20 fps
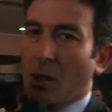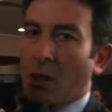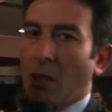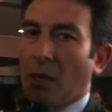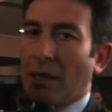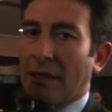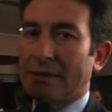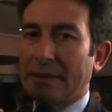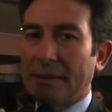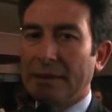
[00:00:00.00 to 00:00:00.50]

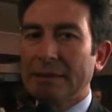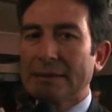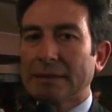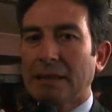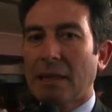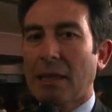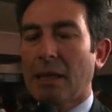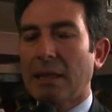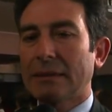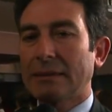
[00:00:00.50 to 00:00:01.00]
La
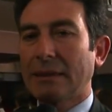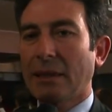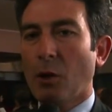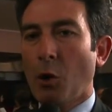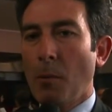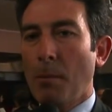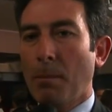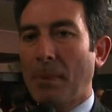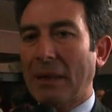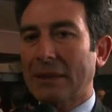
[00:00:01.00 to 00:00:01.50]
sinistra si
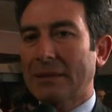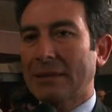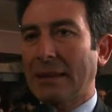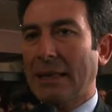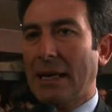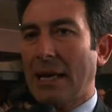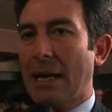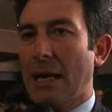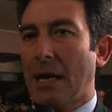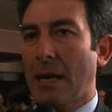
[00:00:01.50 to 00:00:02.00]

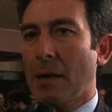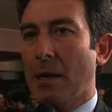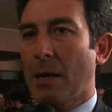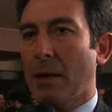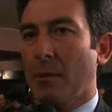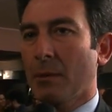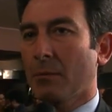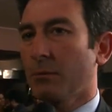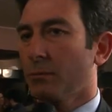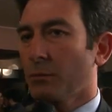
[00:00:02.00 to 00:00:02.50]
compatterà
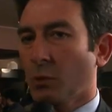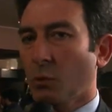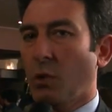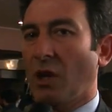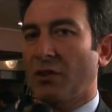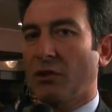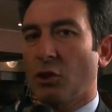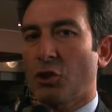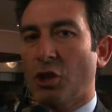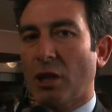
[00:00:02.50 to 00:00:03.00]
ehm,
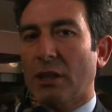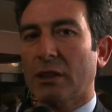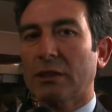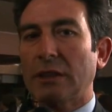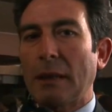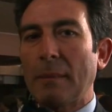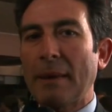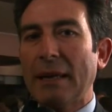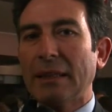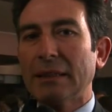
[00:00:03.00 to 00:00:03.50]
quasi
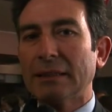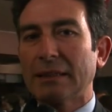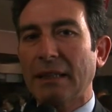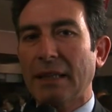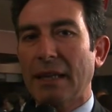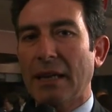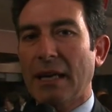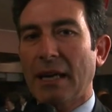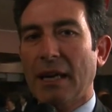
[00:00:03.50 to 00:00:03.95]
certamente,